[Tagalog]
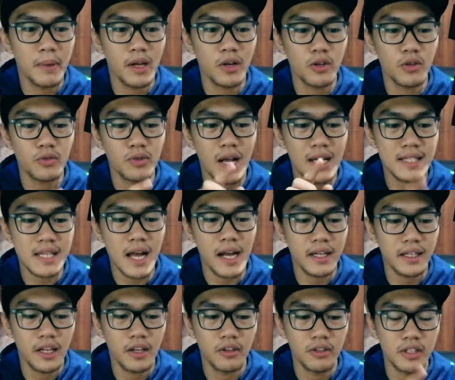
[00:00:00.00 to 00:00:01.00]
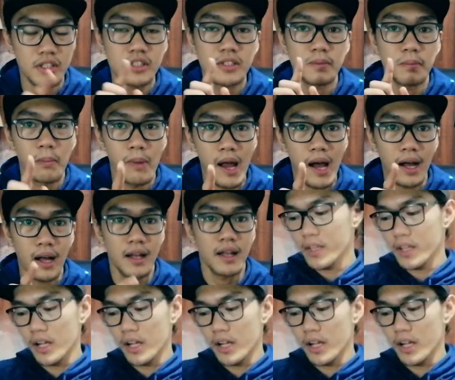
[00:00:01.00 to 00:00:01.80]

pero yung nasa akin ngayon is black.